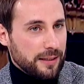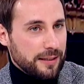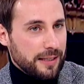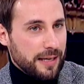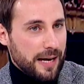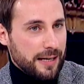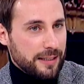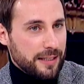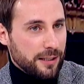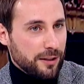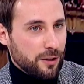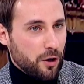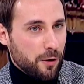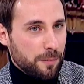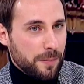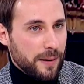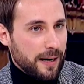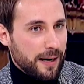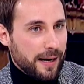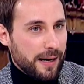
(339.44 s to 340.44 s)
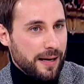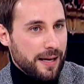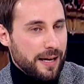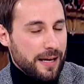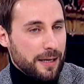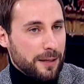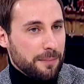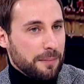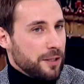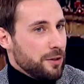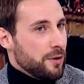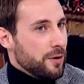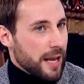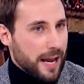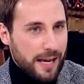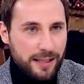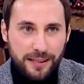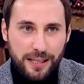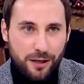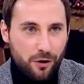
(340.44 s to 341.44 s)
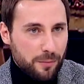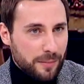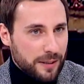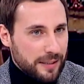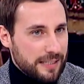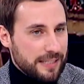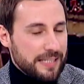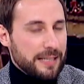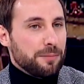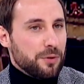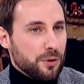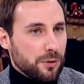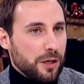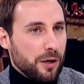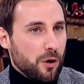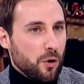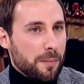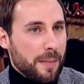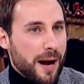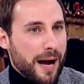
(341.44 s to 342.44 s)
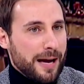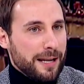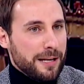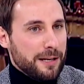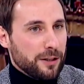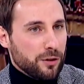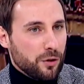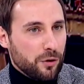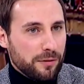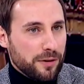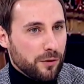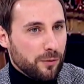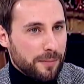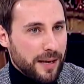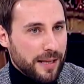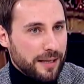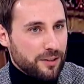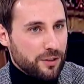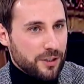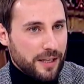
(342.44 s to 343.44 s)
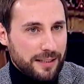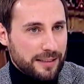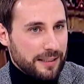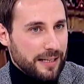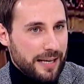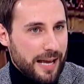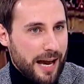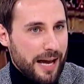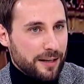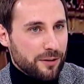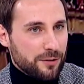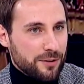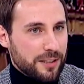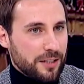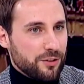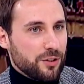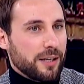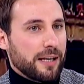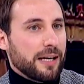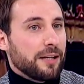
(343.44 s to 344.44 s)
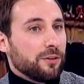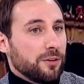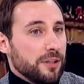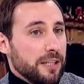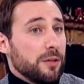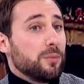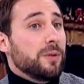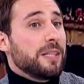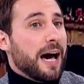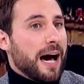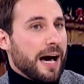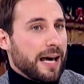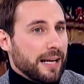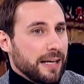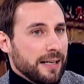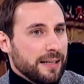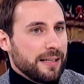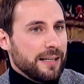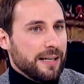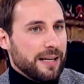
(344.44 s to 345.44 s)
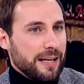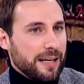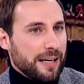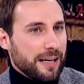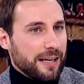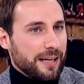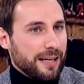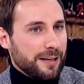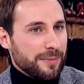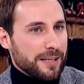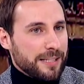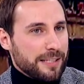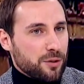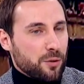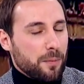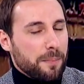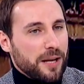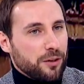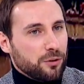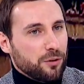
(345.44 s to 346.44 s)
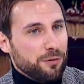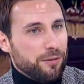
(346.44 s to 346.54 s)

e teatri d'opera in Medio Oriente, come ad esempio nell'Oman, dove un manager italiano sta cercando di guidare, eh, maestro Umberto